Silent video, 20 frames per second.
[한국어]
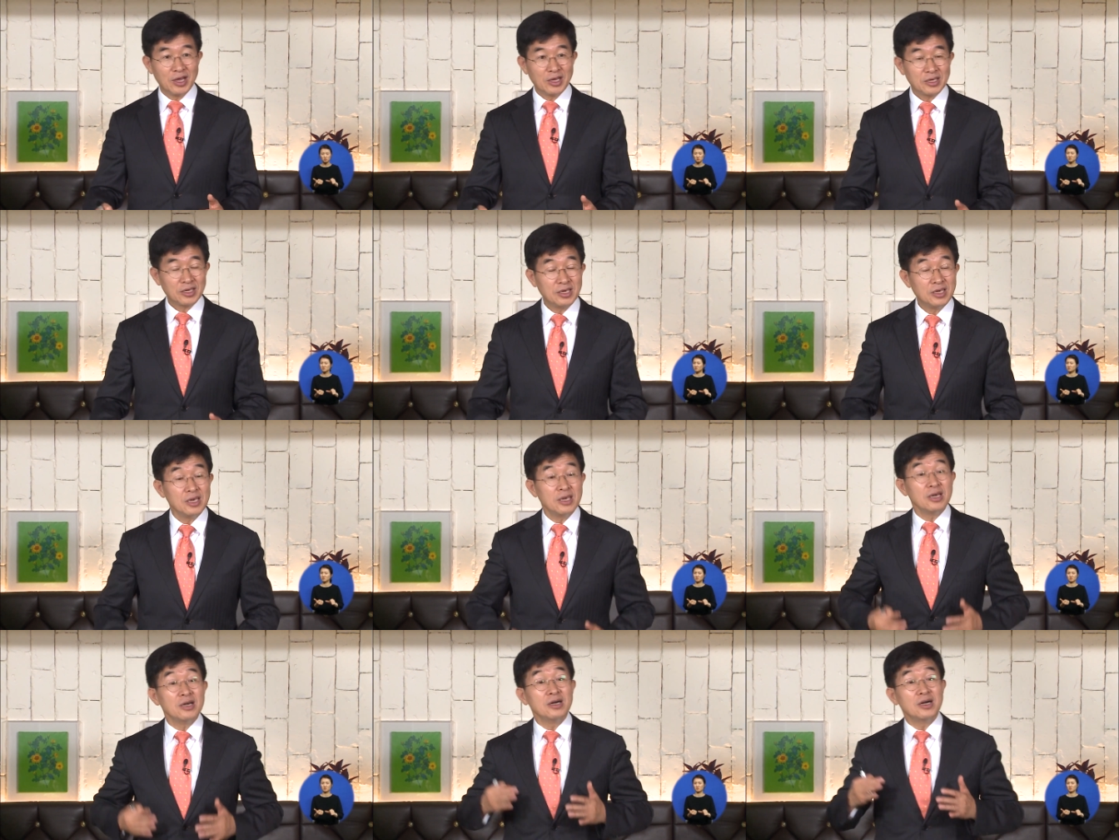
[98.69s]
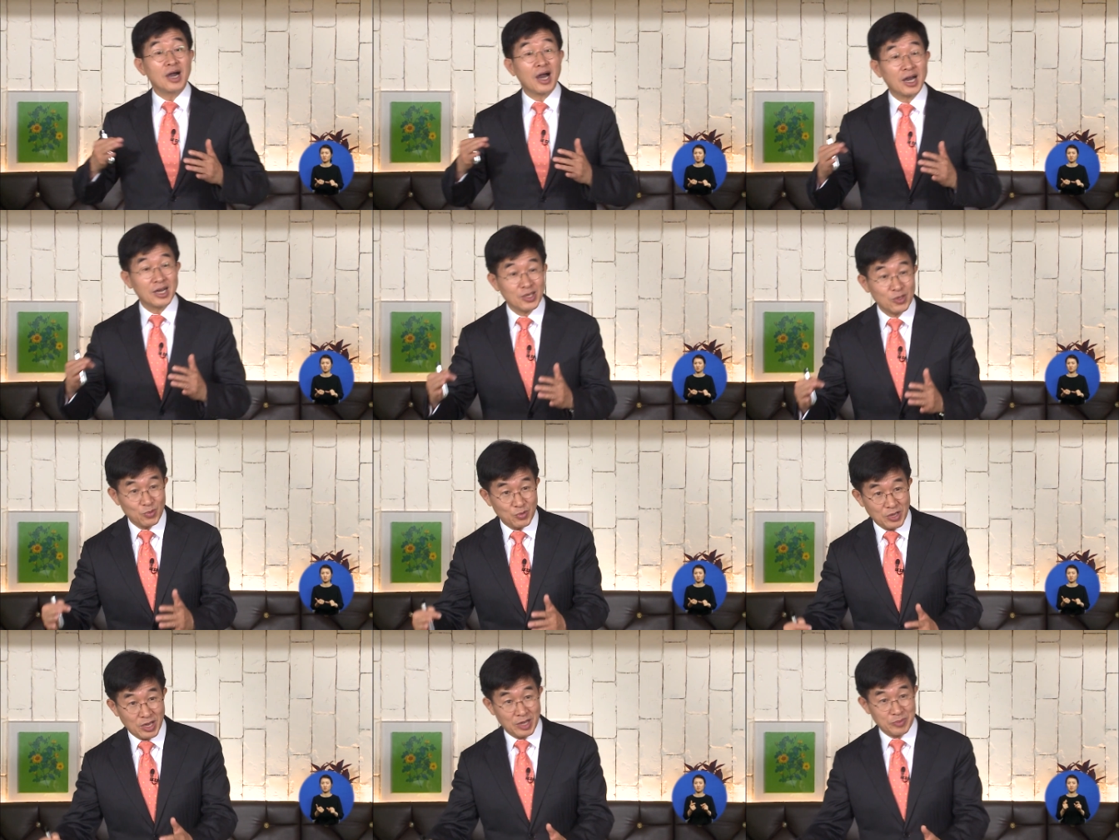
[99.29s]
기여하기
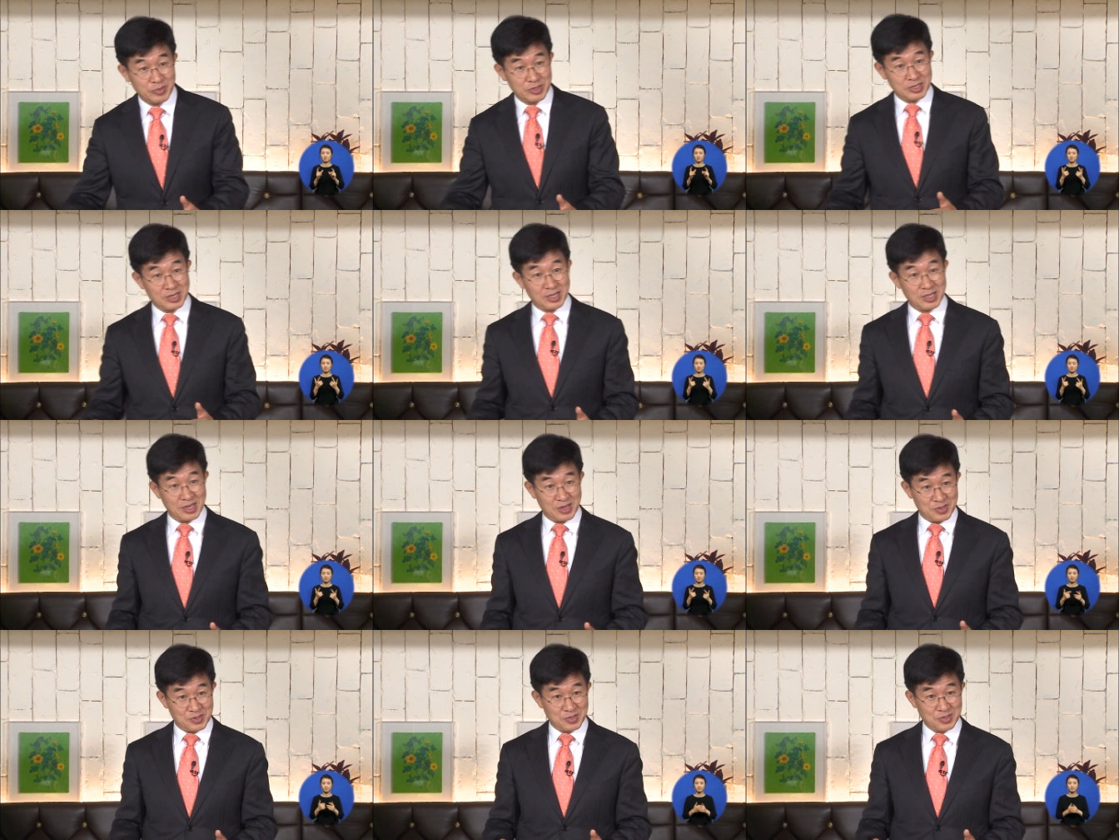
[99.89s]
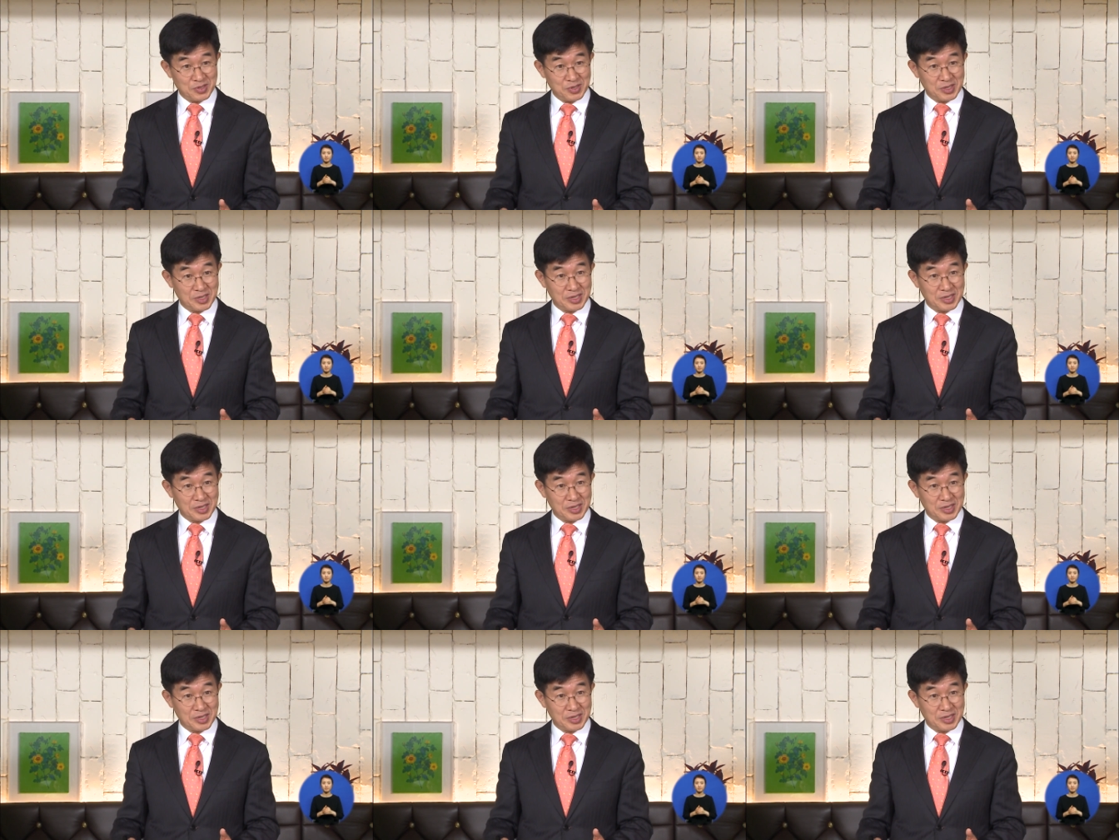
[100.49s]
위함이잖아요. 그죠?